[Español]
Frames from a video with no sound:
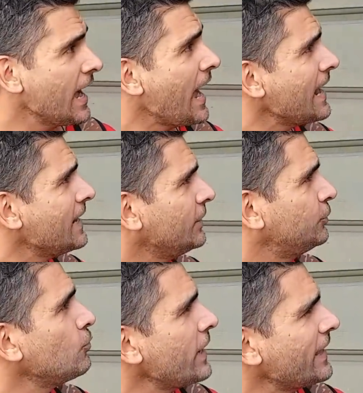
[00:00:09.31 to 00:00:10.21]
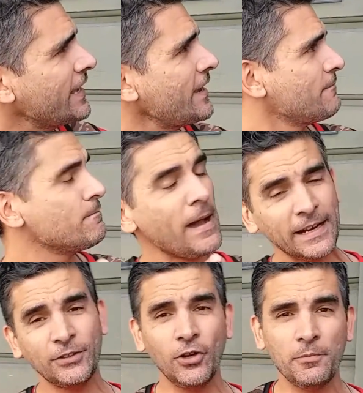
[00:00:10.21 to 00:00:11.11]
a la altura de
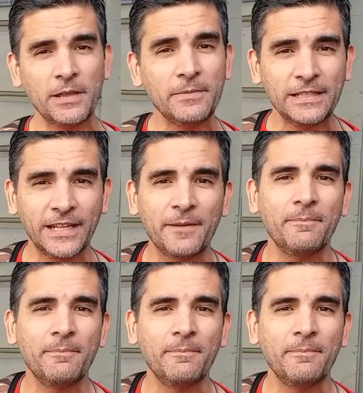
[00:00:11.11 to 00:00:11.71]
Bartolomé Mitre